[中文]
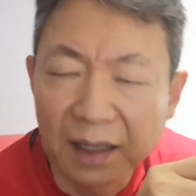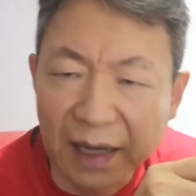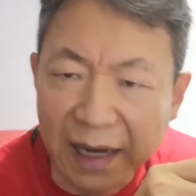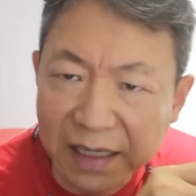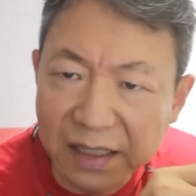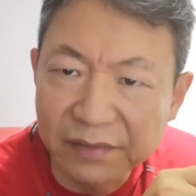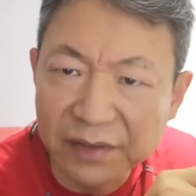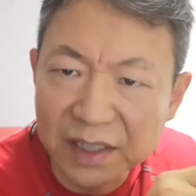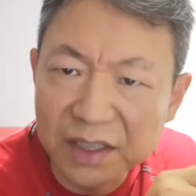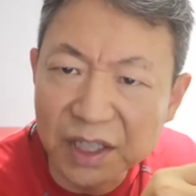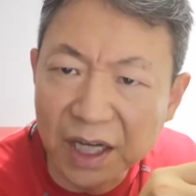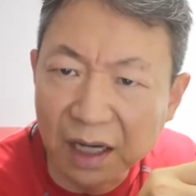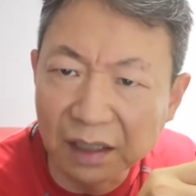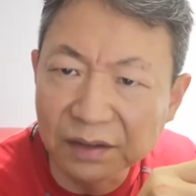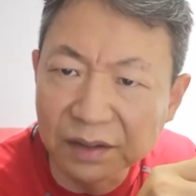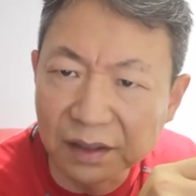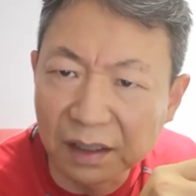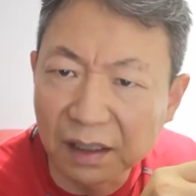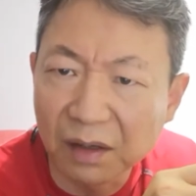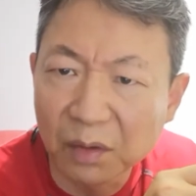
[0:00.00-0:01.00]
还以为
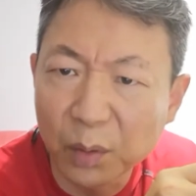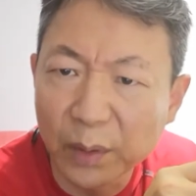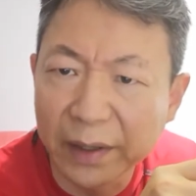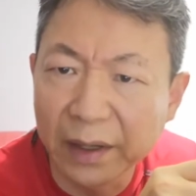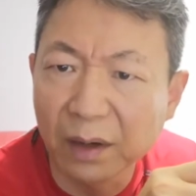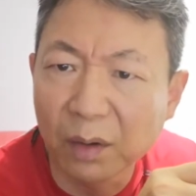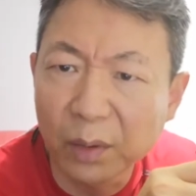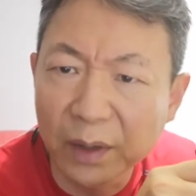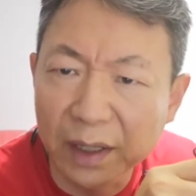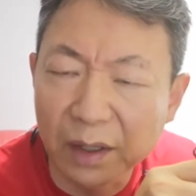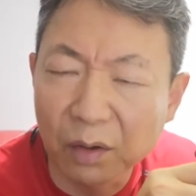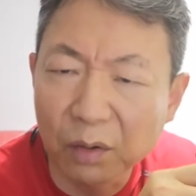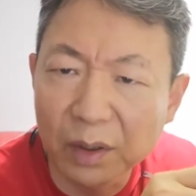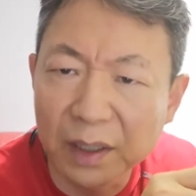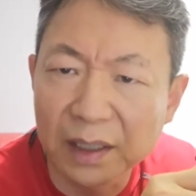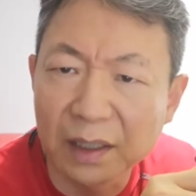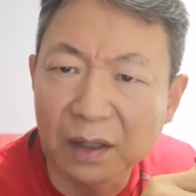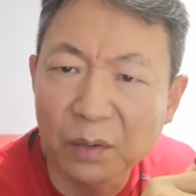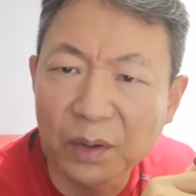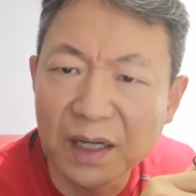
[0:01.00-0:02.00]
强者会会
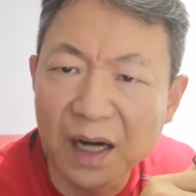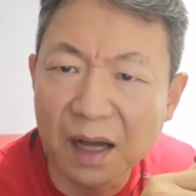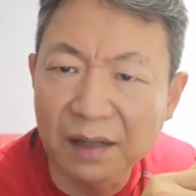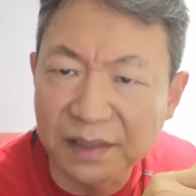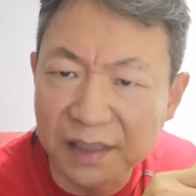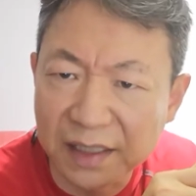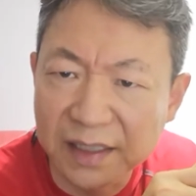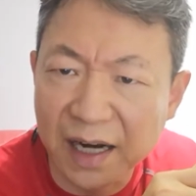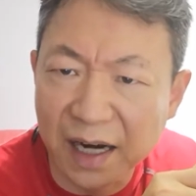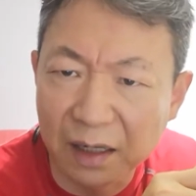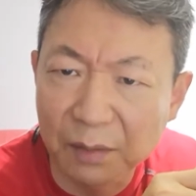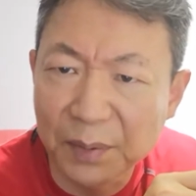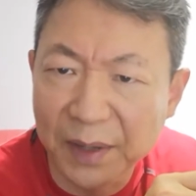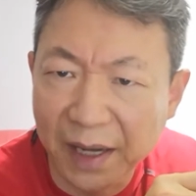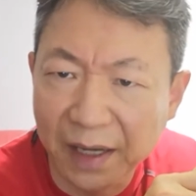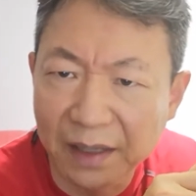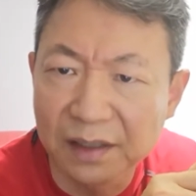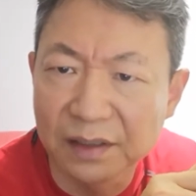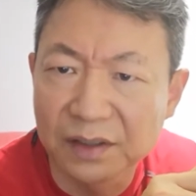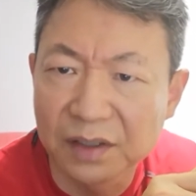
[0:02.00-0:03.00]
会会让你占了
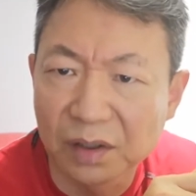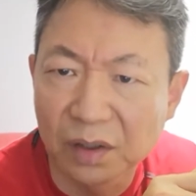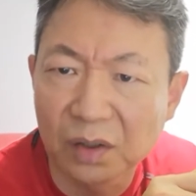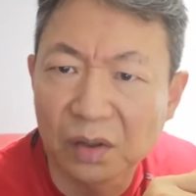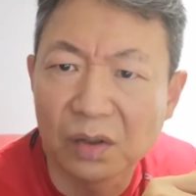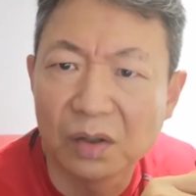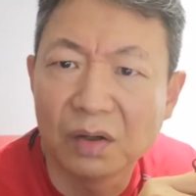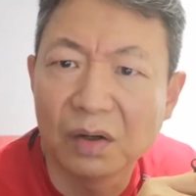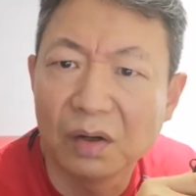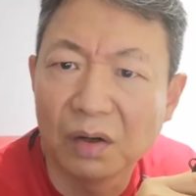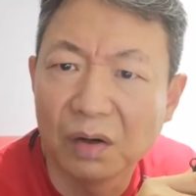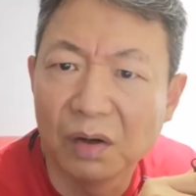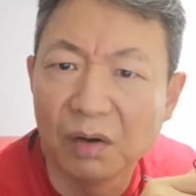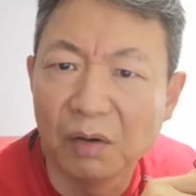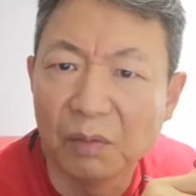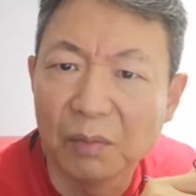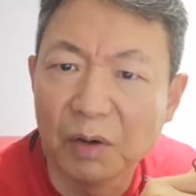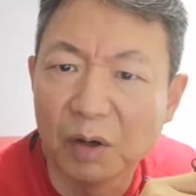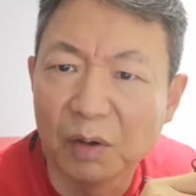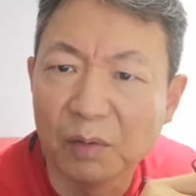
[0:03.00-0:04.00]
便宜之后。
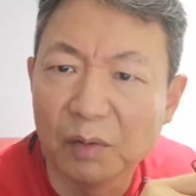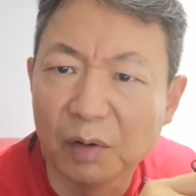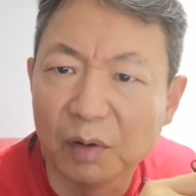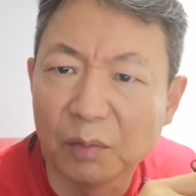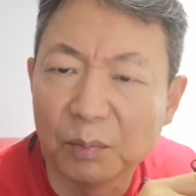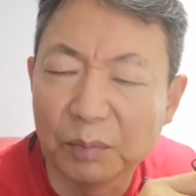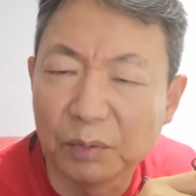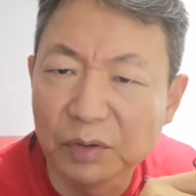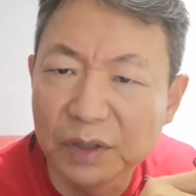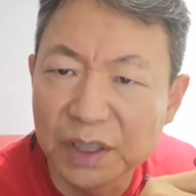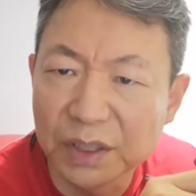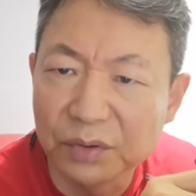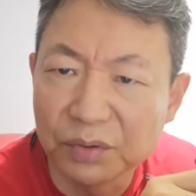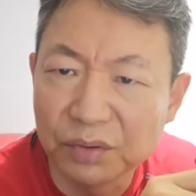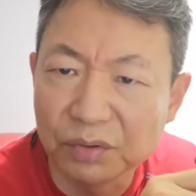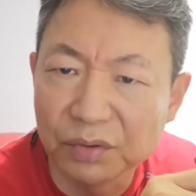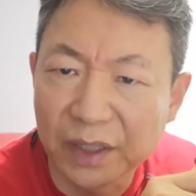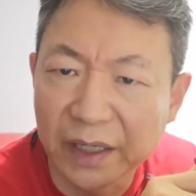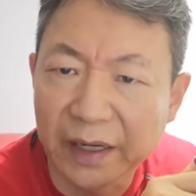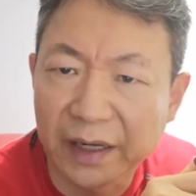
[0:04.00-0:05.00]
呃不，我不继
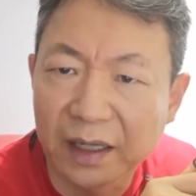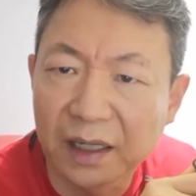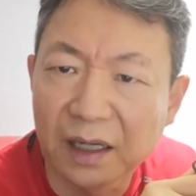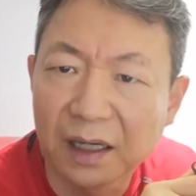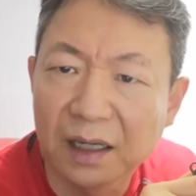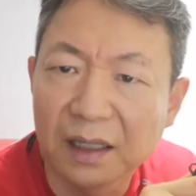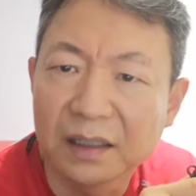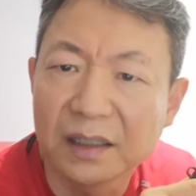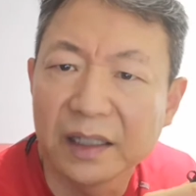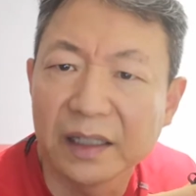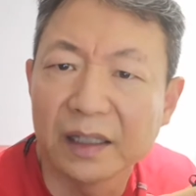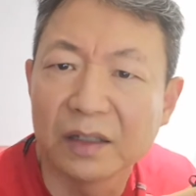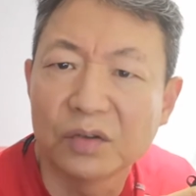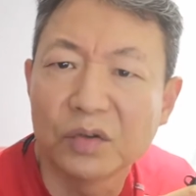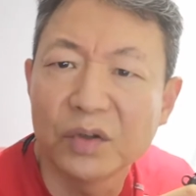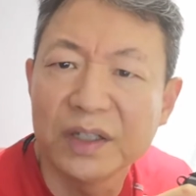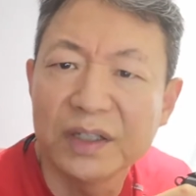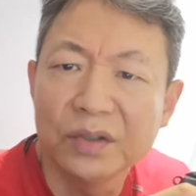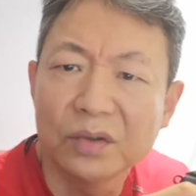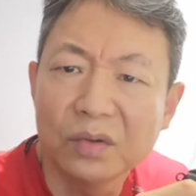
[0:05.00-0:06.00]
续这个这个
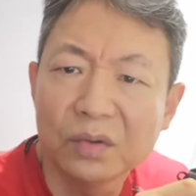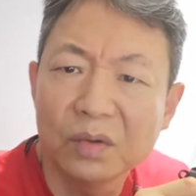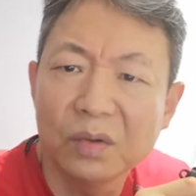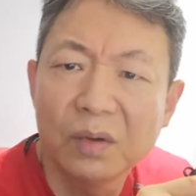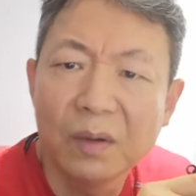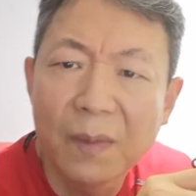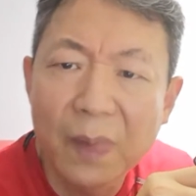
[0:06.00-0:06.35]
追究。